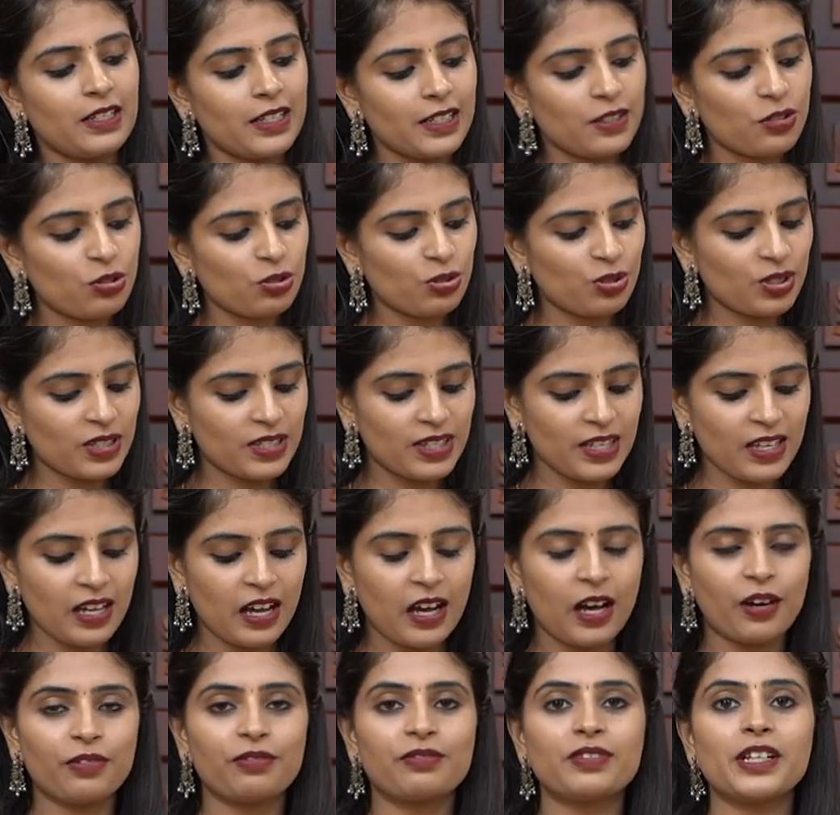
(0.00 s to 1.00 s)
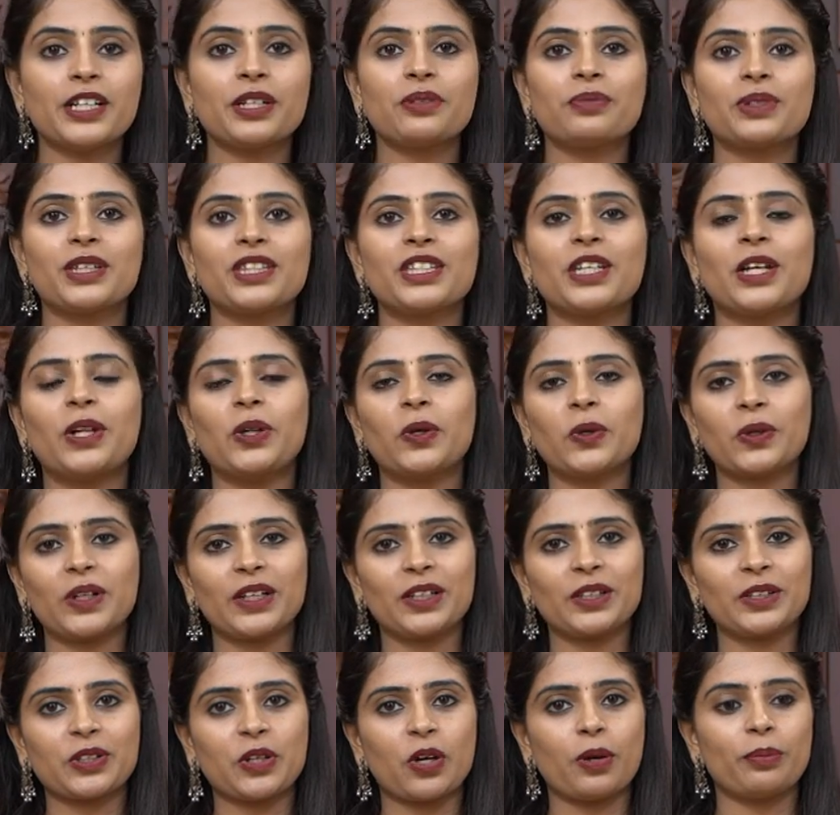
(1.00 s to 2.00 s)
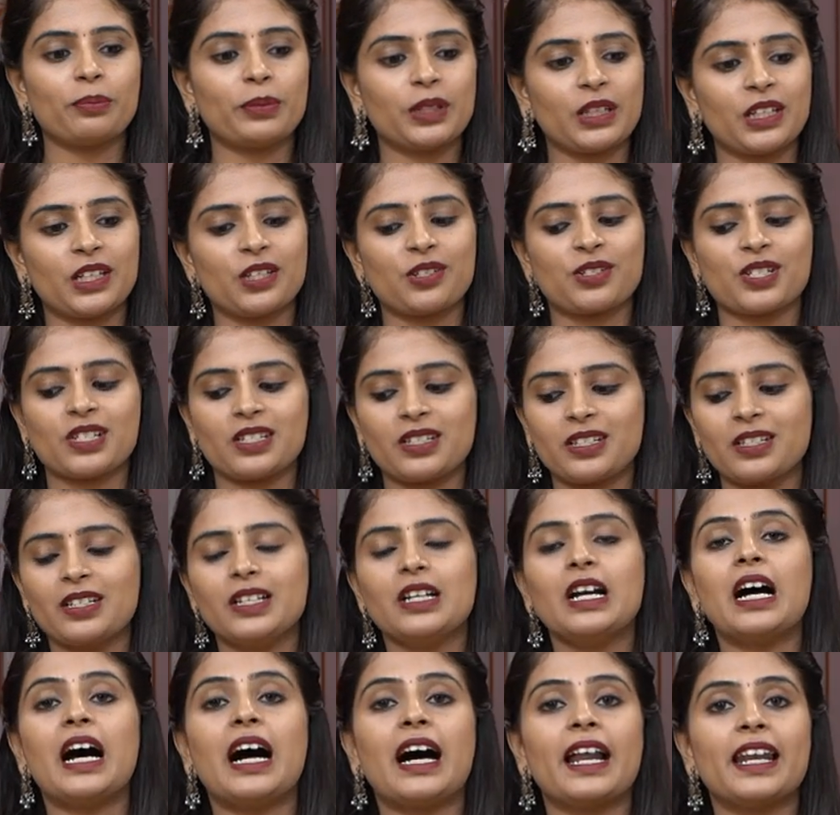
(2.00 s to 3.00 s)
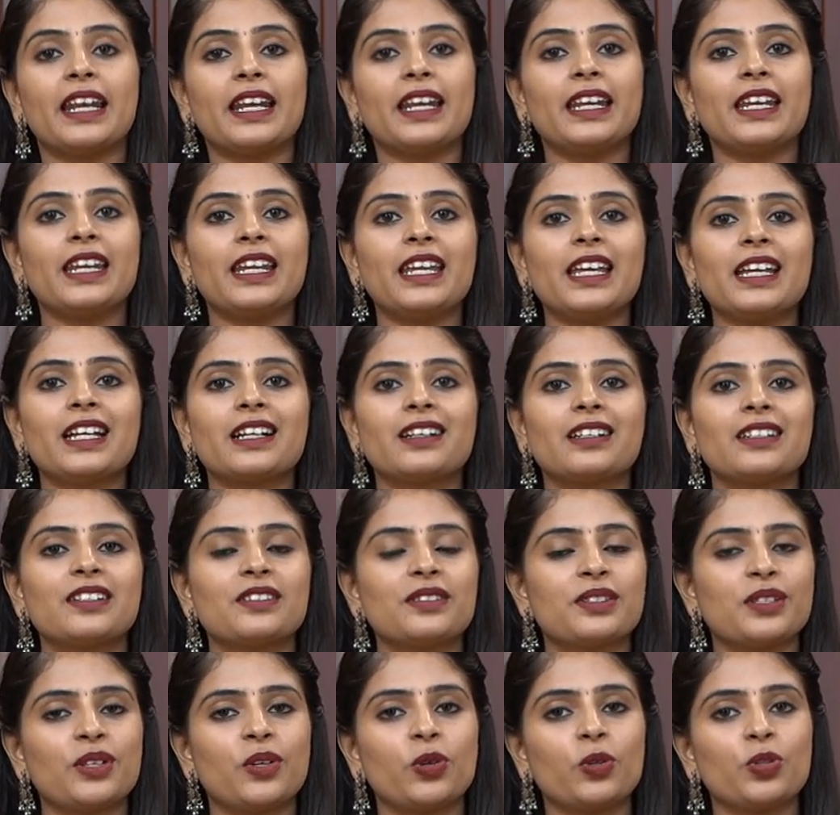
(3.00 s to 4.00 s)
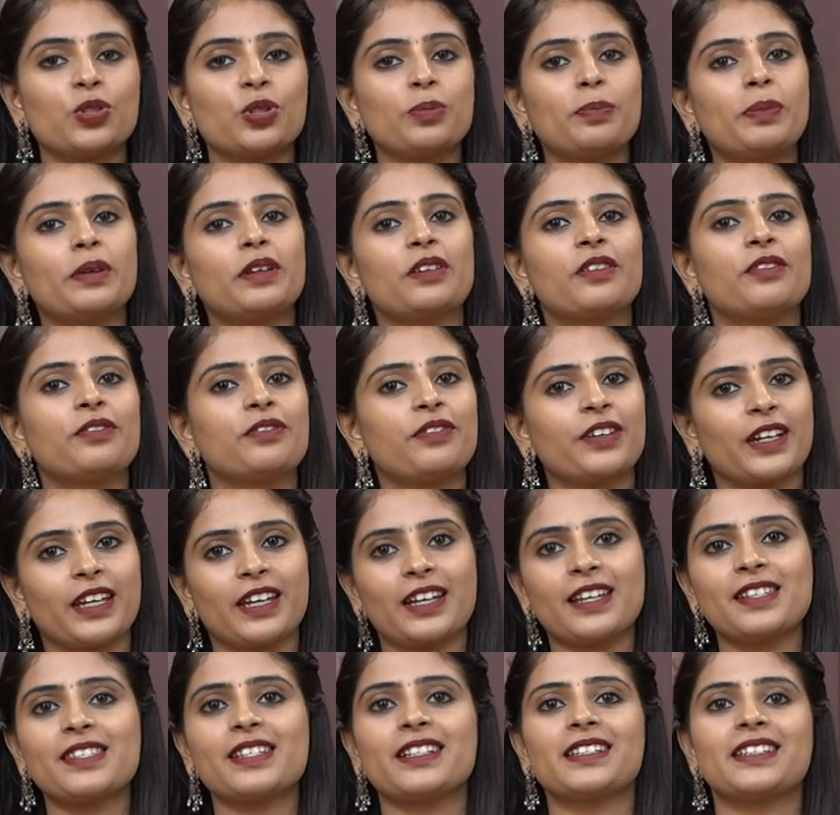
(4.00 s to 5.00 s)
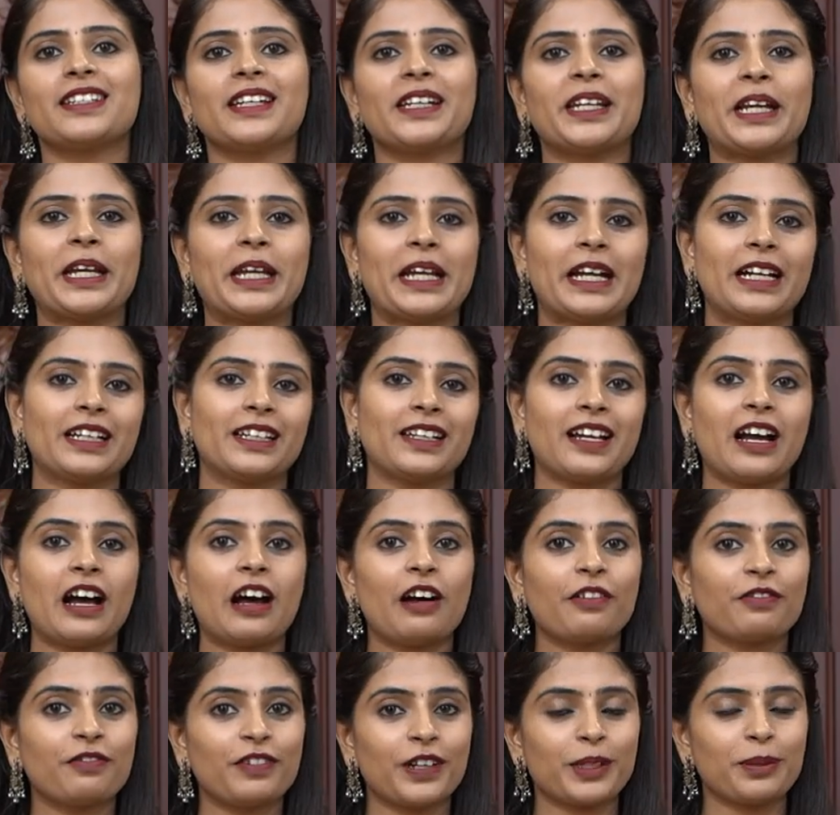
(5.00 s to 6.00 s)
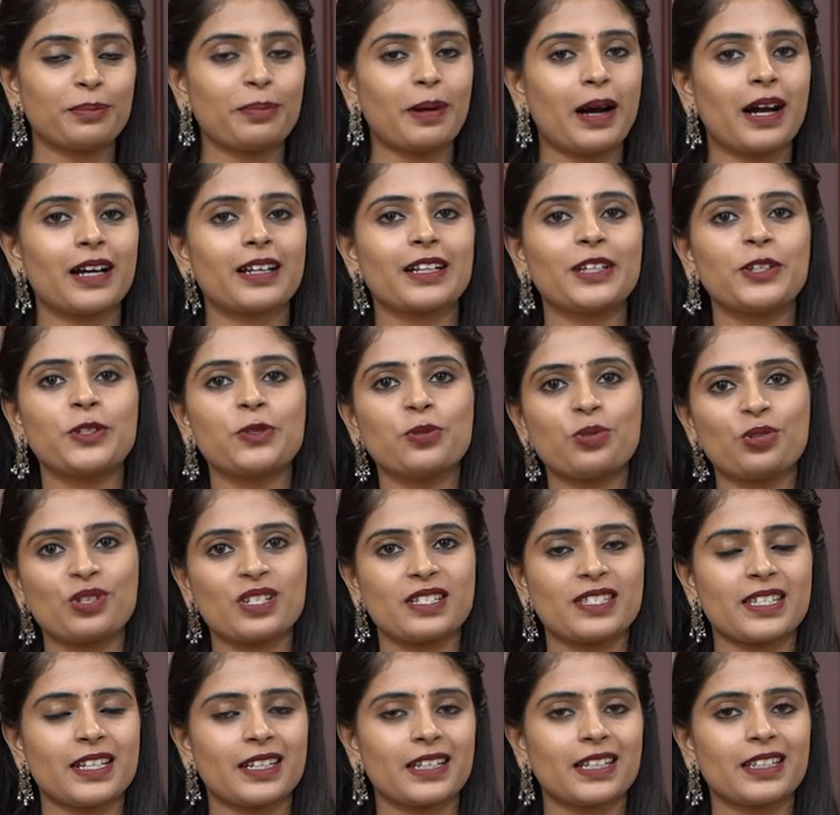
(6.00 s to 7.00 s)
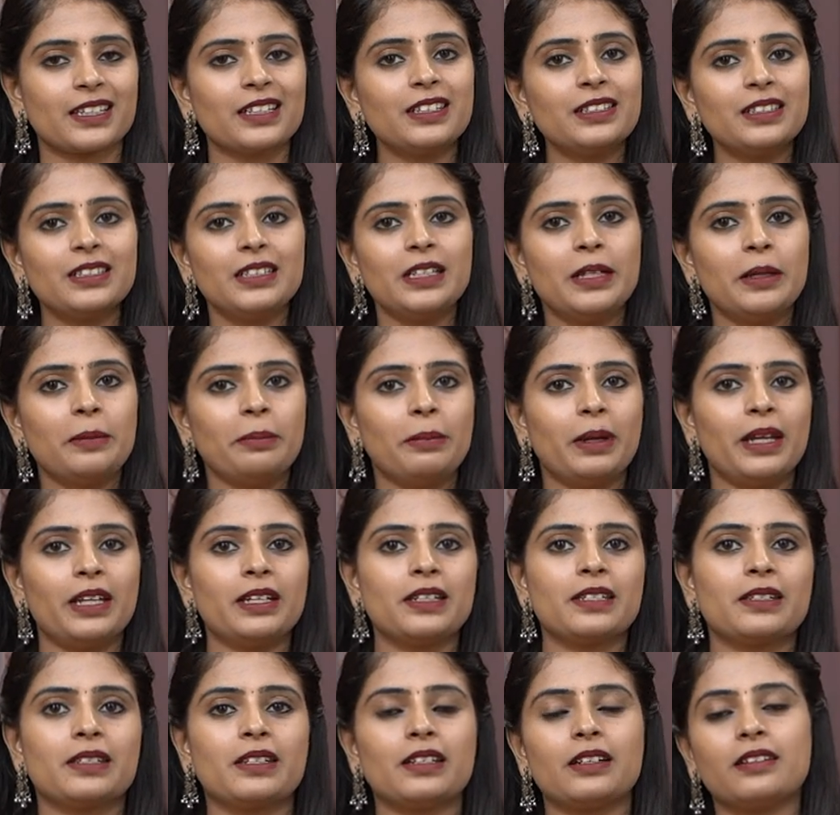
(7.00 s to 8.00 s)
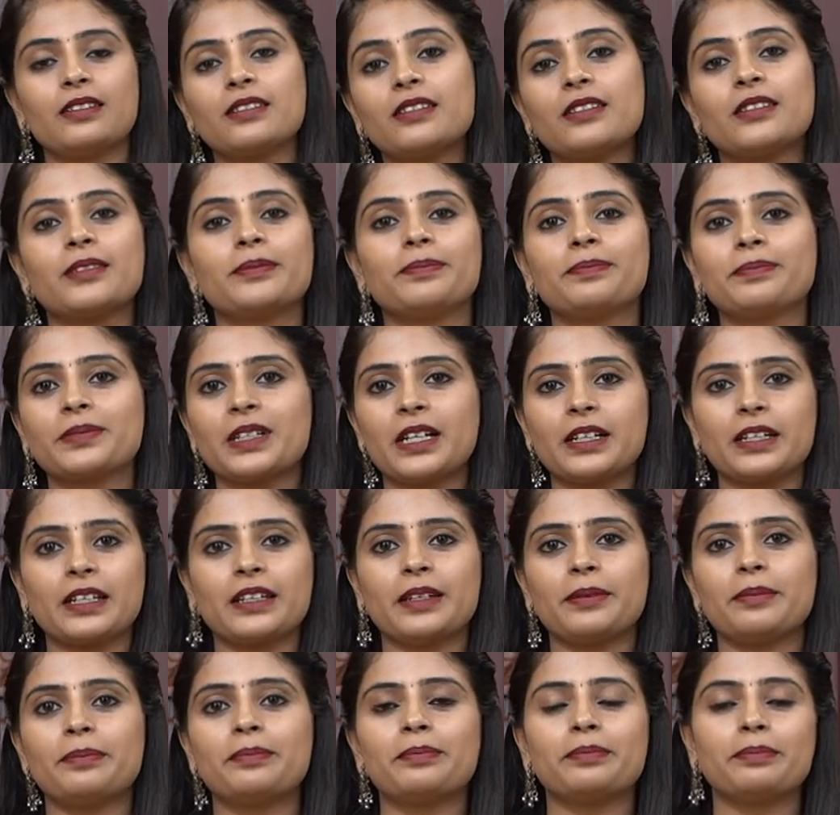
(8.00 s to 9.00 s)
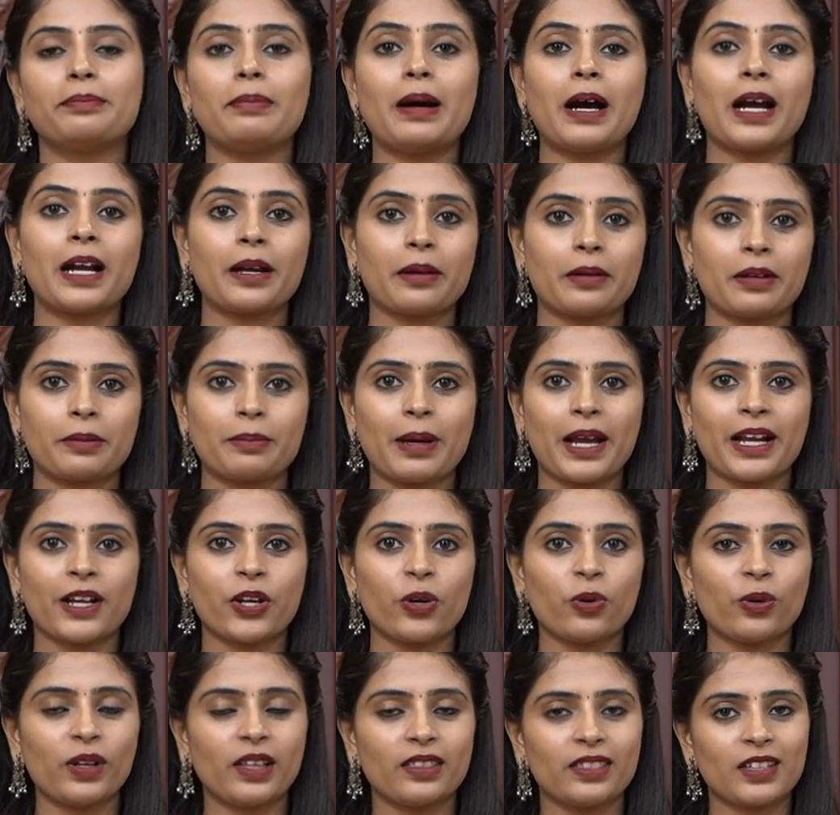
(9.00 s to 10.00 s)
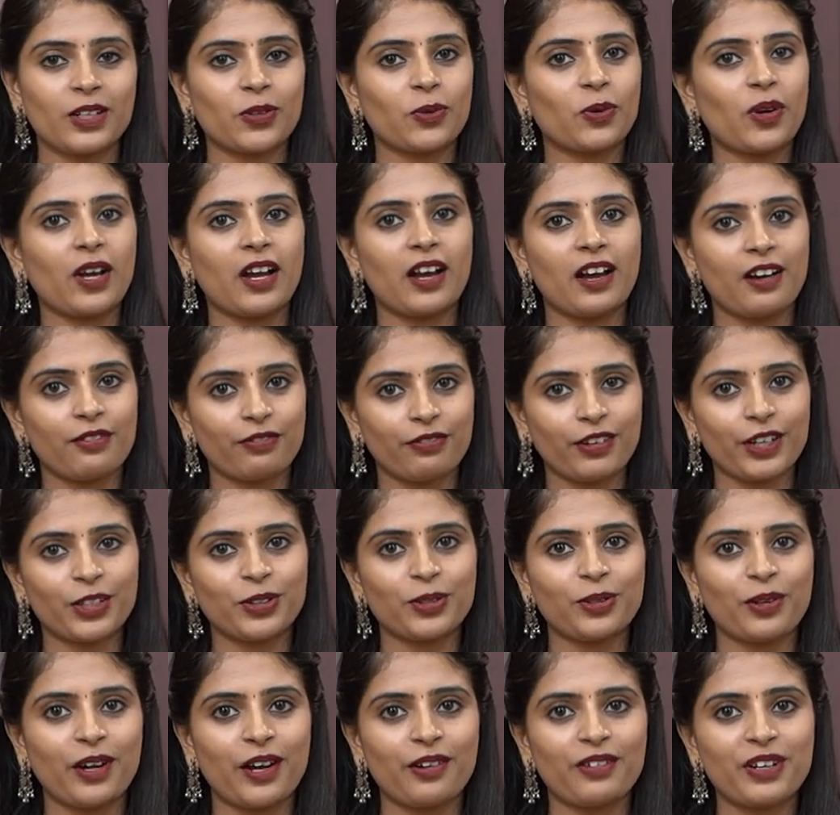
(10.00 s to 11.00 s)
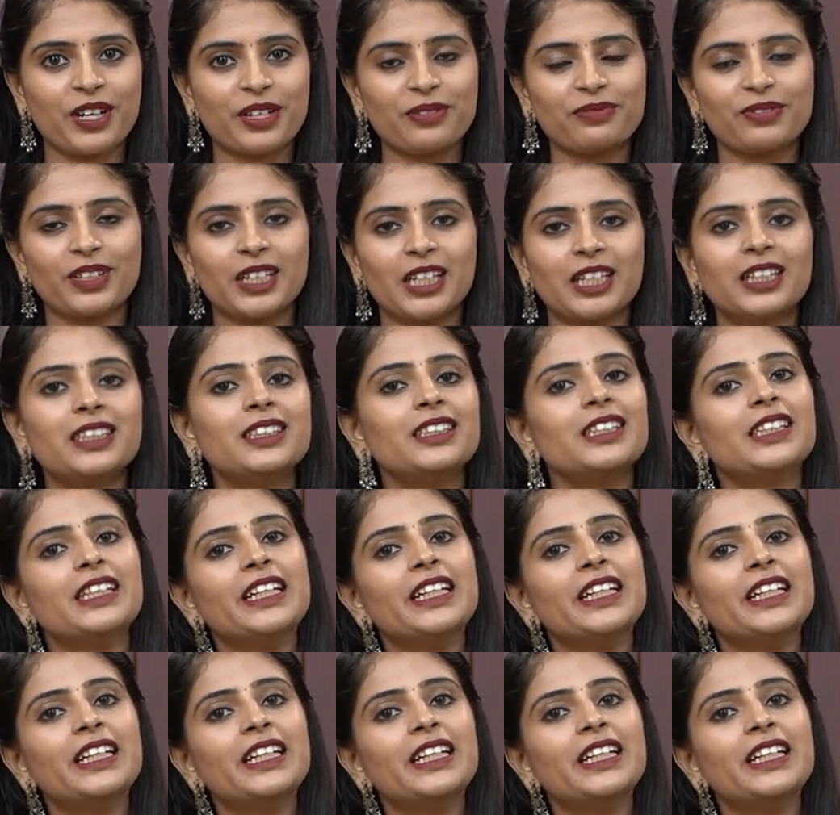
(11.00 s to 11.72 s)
నెక్స్ట్ వచ్చేసి హాఫ్ వైట్ విత్ ఎల్లో కలర్ కాంబినేషన్ అన్ని కలర్స్ ఈరోజు పర్ఫెక్ట్గా సెట్ అయ్యాయి అంటే హాఫ్ వైట్ బాగా యూజ్ చేశారు కదా మెయిన్ అంటే బ్యాక్ బ్యాక్గ్రౌండ్ అంతా కూడా హాఫ్ వైట్తో రావడం వల్ల